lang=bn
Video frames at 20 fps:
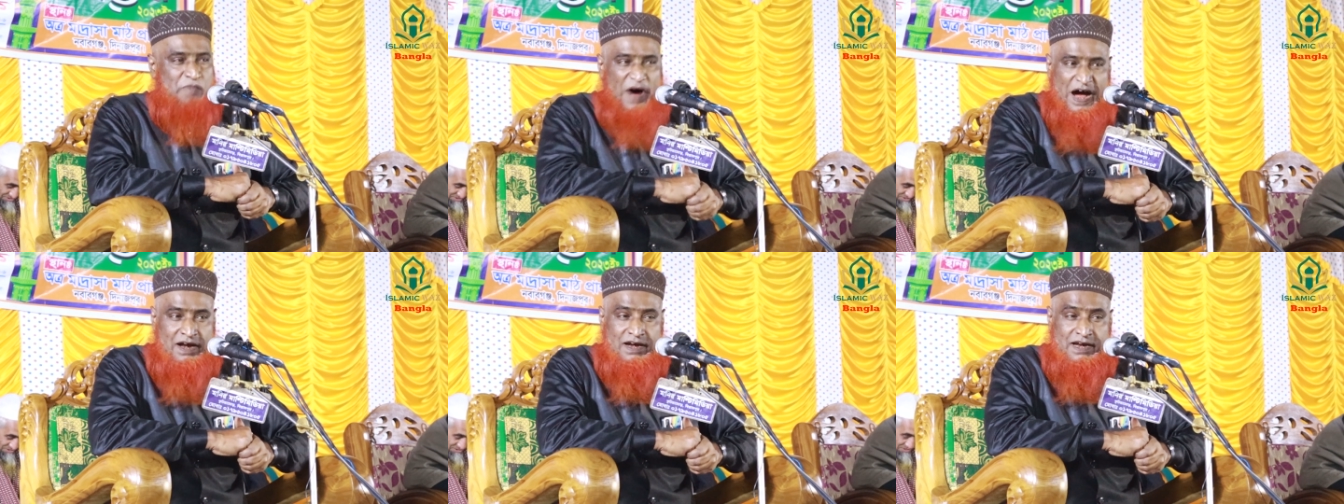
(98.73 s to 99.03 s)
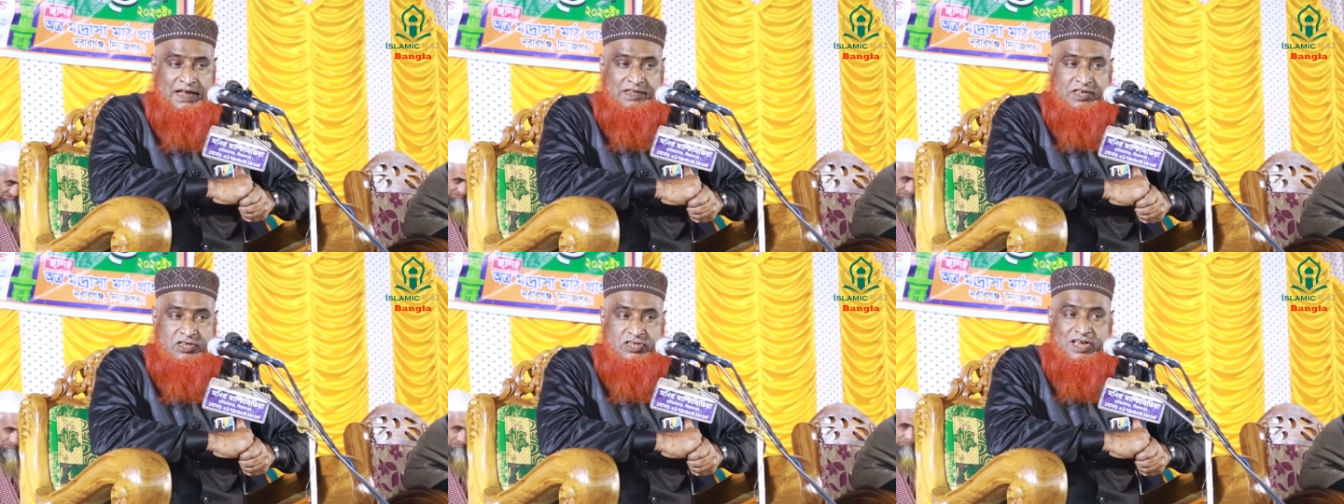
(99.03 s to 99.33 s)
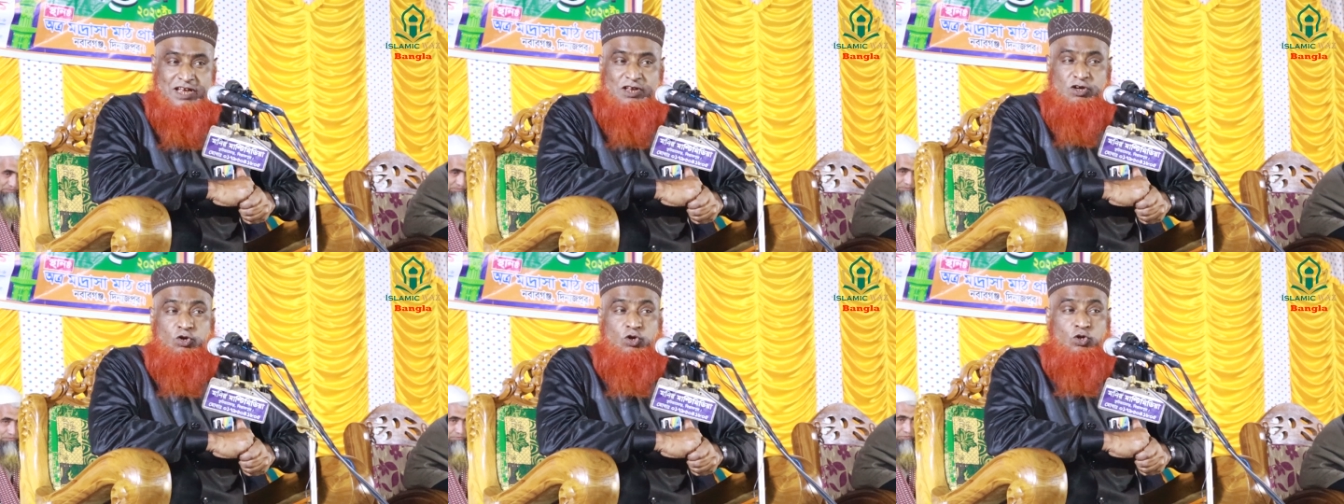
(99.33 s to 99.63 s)
বাংলাদেশ
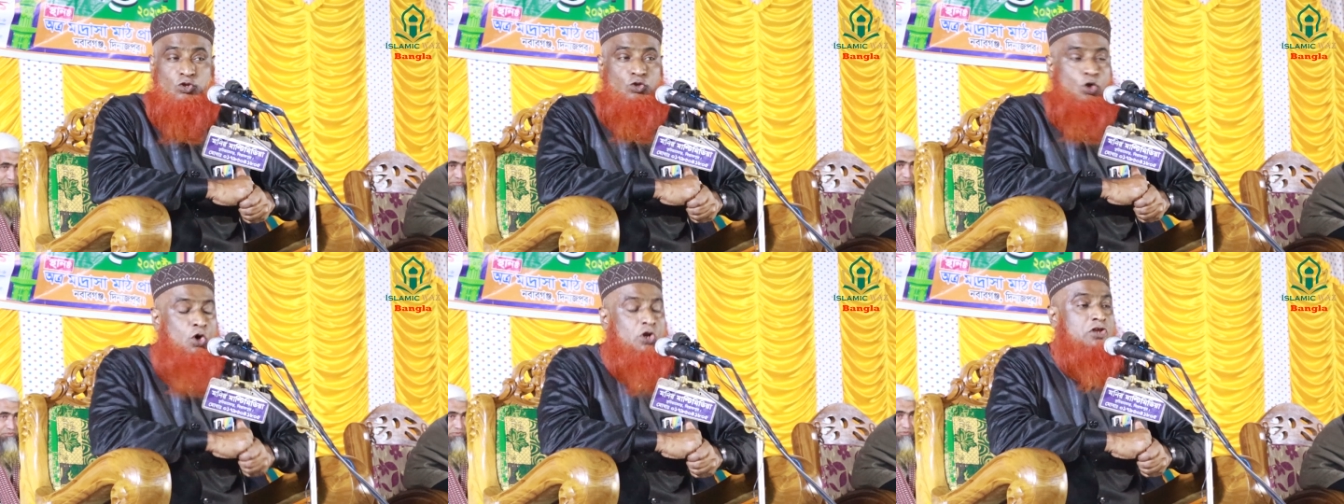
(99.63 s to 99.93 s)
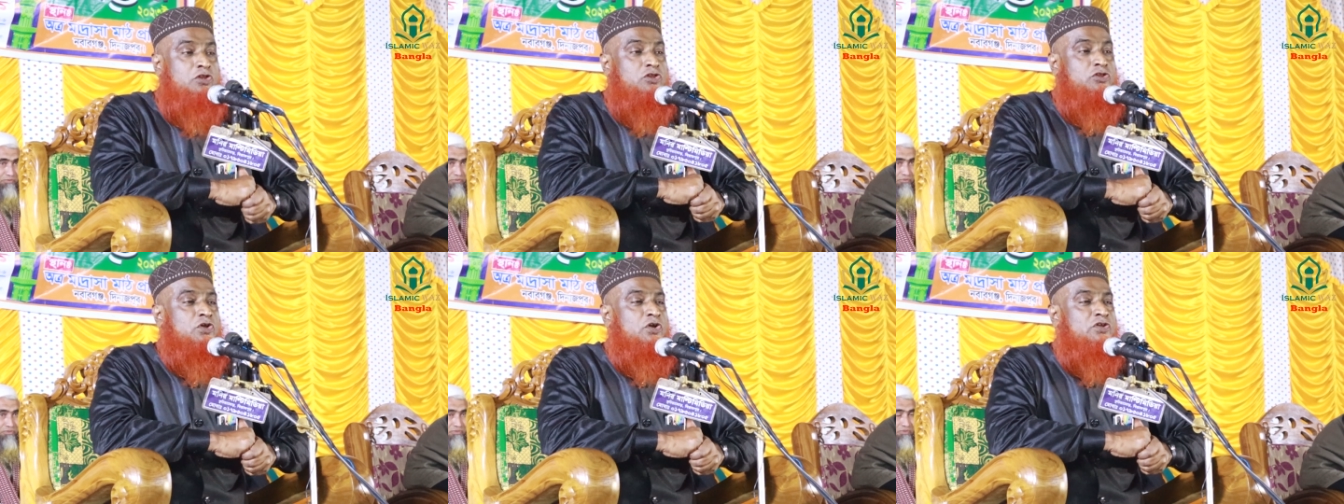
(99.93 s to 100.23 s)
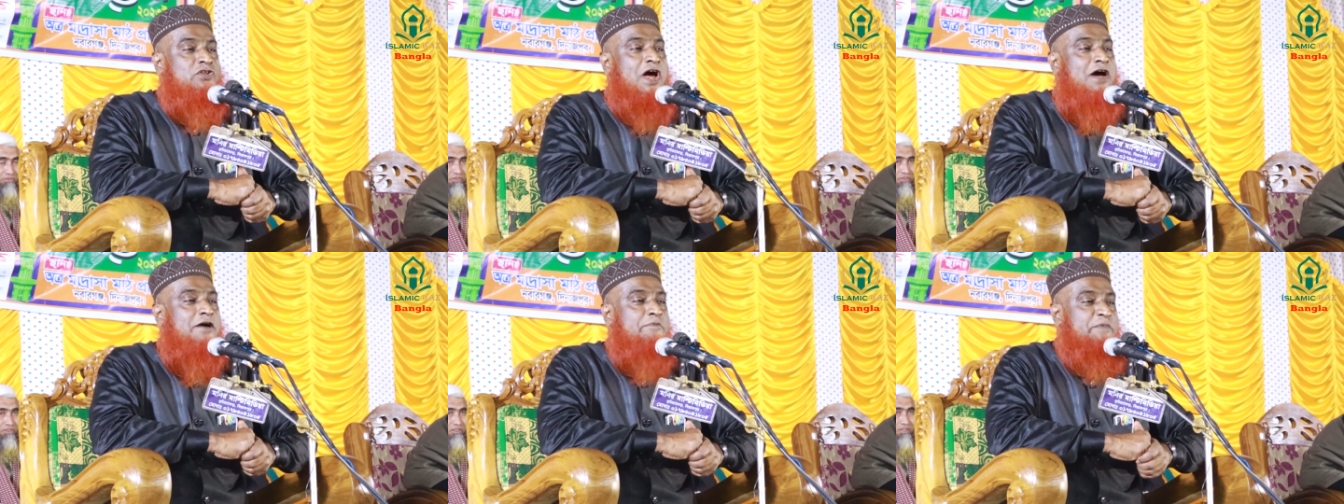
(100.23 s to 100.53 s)
আর কোনো দরিদ্র
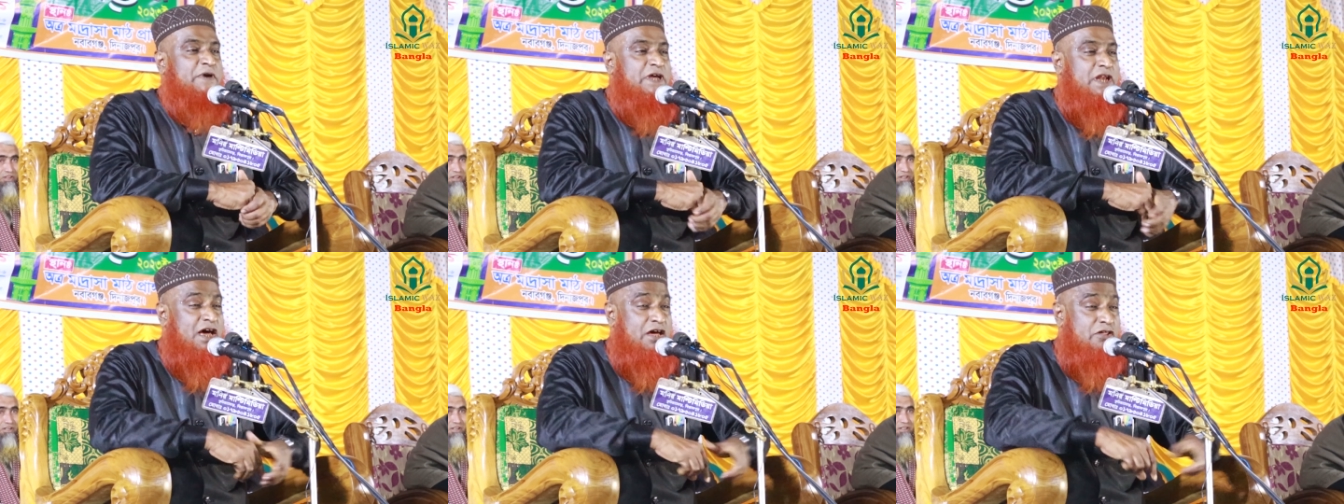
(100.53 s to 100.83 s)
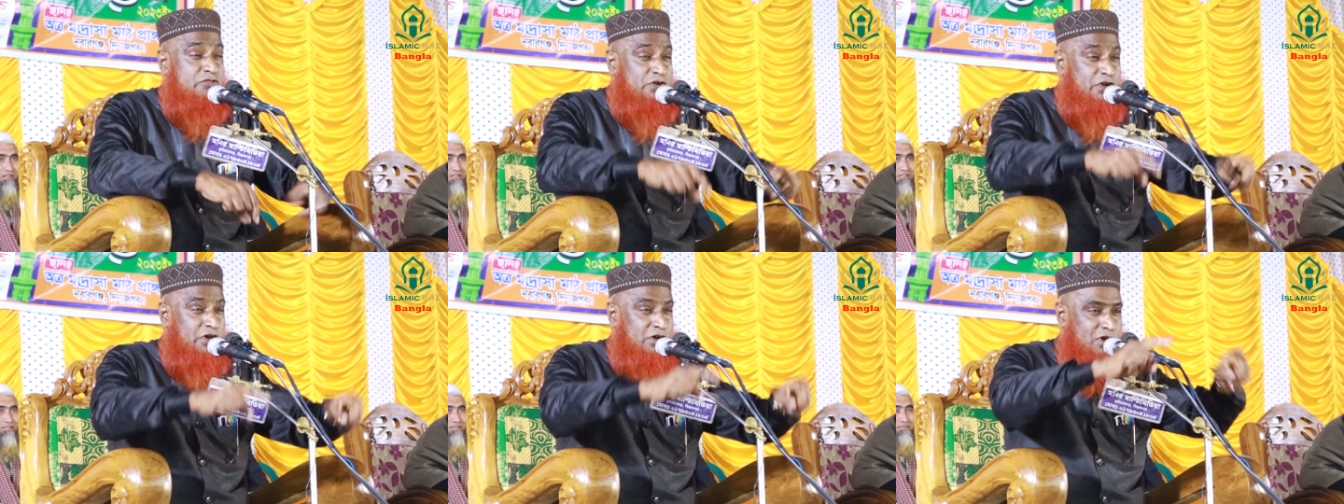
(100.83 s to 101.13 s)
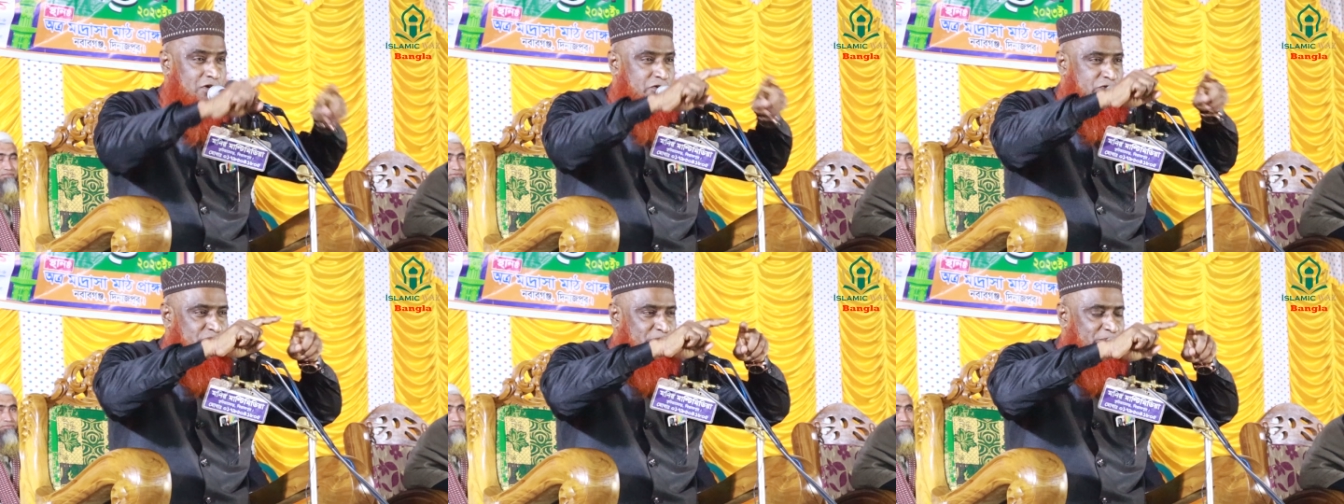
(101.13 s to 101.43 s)
থাকবে না ধরে
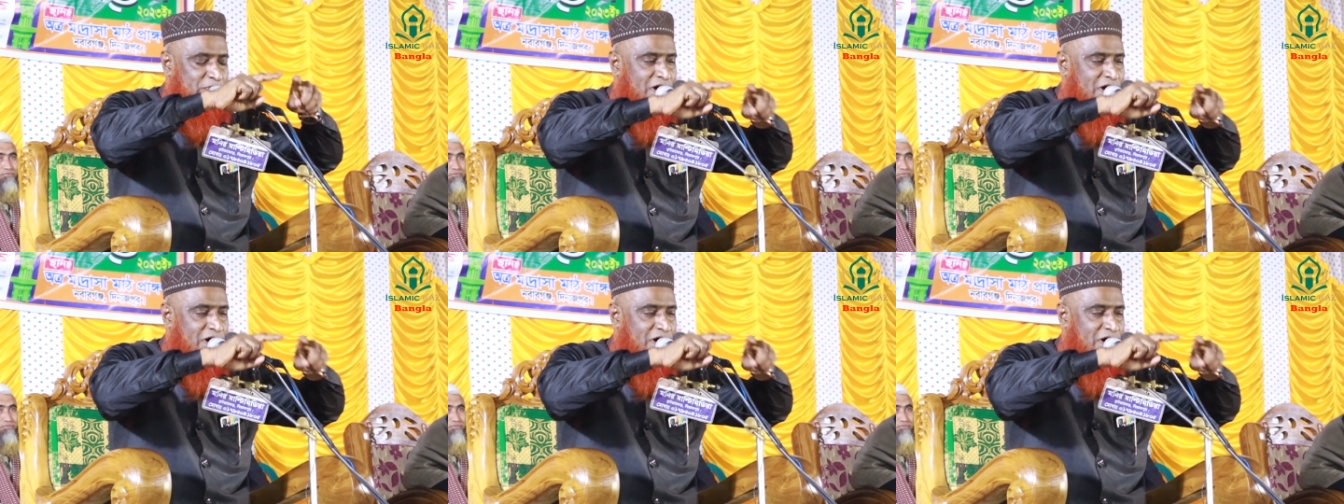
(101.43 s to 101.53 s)
কোন